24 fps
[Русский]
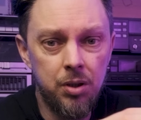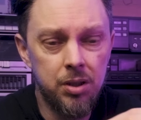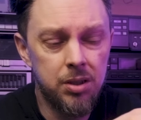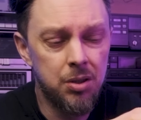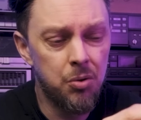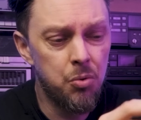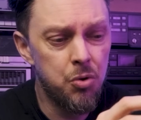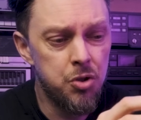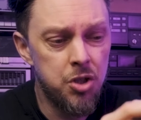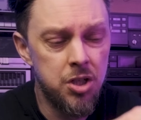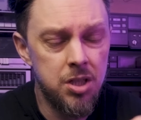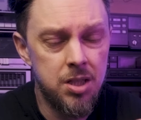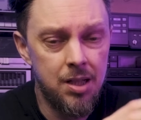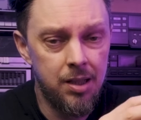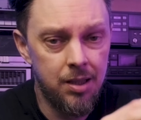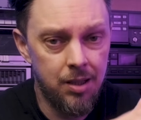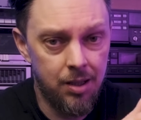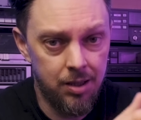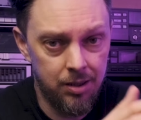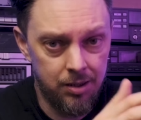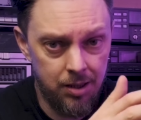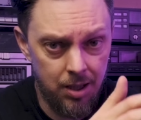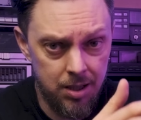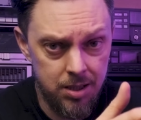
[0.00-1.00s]
это очень
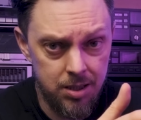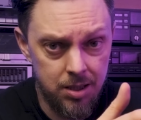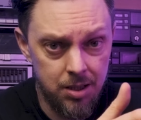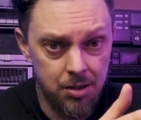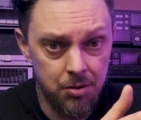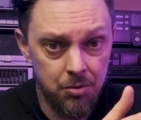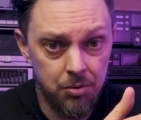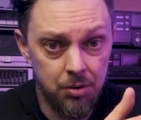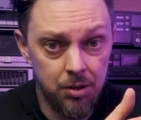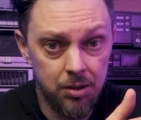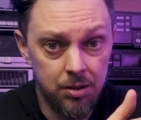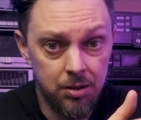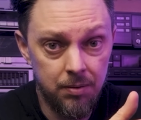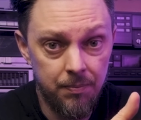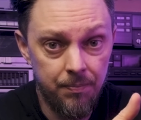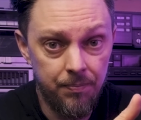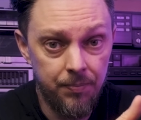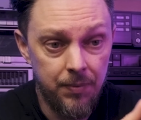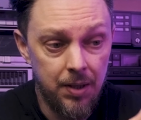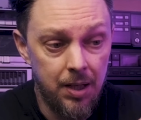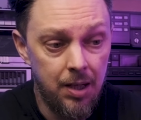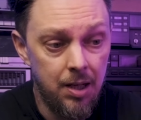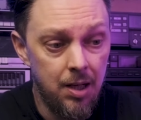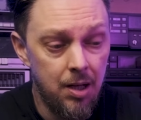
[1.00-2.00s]
сильно контрастирует.
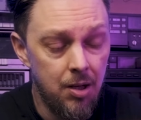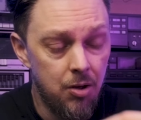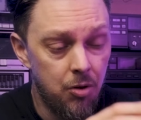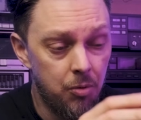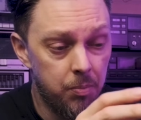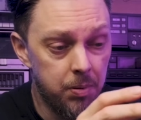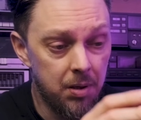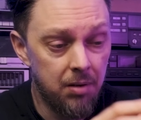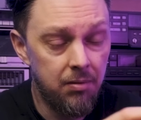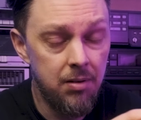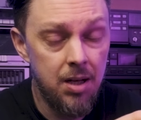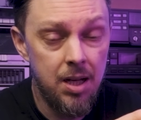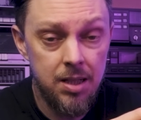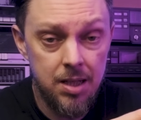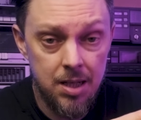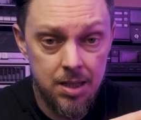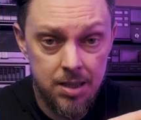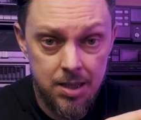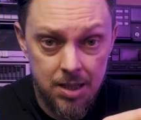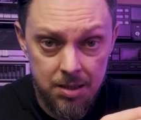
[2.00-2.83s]
Управление